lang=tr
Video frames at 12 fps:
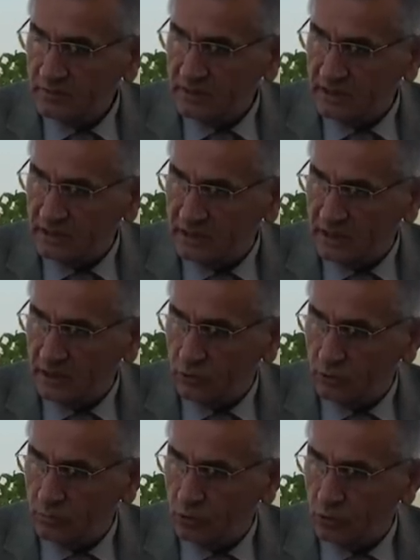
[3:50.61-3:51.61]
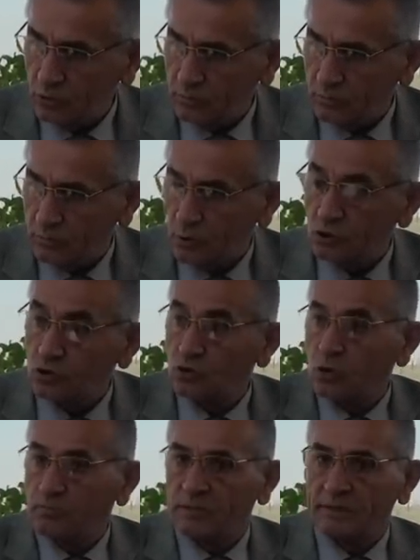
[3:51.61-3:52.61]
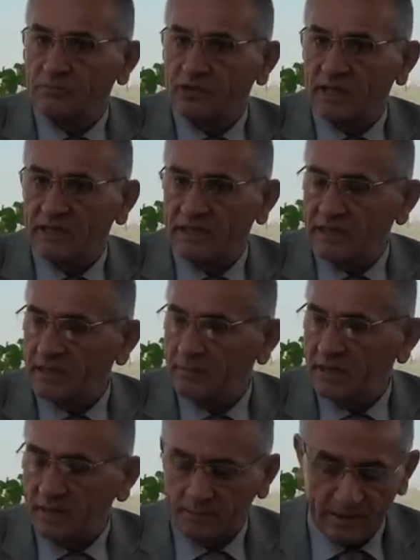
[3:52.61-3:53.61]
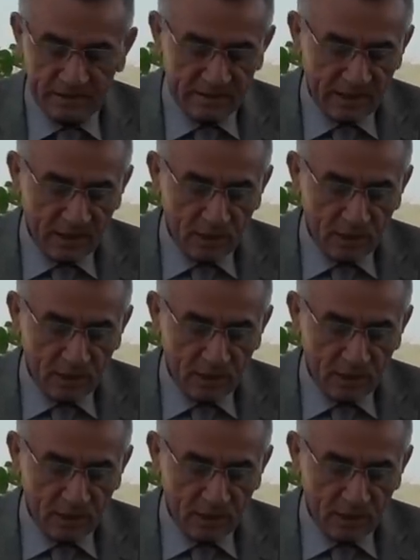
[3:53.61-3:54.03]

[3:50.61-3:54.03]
7 trilyonu buluyordu bu borç toplam şeyleriyle beraber.